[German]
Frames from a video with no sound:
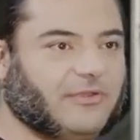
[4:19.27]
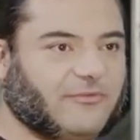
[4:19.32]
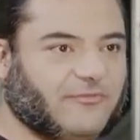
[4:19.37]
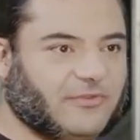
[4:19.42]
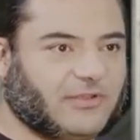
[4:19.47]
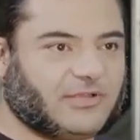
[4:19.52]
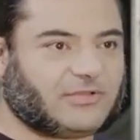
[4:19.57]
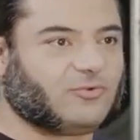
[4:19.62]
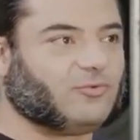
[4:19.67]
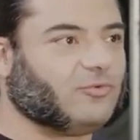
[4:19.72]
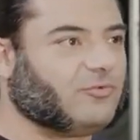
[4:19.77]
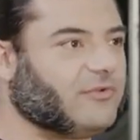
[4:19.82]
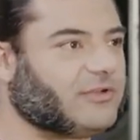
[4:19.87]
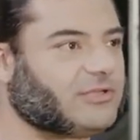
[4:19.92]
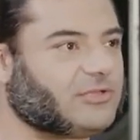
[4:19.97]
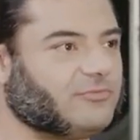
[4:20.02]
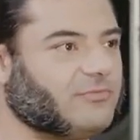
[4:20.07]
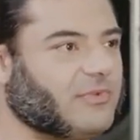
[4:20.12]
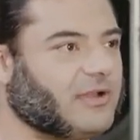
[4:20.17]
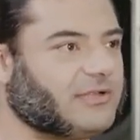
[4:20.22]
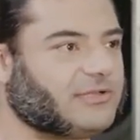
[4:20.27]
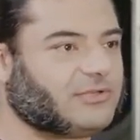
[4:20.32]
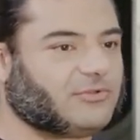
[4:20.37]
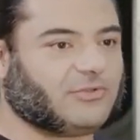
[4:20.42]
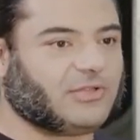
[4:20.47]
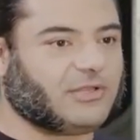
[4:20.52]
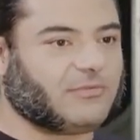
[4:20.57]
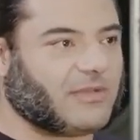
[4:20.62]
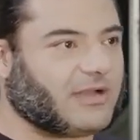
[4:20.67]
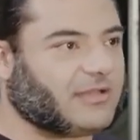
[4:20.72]
ich finde das gut, was du machst
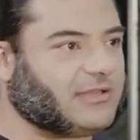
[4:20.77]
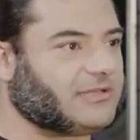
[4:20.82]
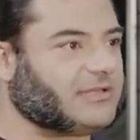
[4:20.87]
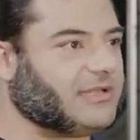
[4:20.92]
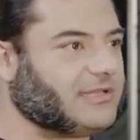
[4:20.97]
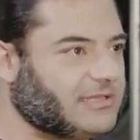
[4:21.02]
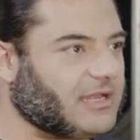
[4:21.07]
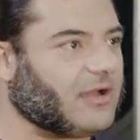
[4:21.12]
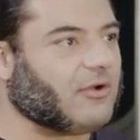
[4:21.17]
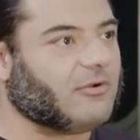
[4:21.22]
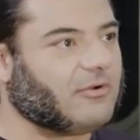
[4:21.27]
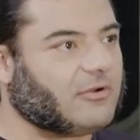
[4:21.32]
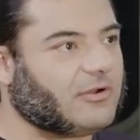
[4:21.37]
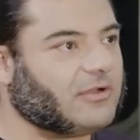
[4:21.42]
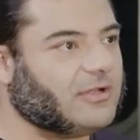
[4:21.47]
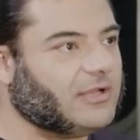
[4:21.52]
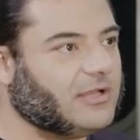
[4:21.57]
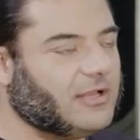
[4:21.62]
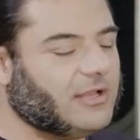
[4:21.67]
und ich mache das jetzt auch.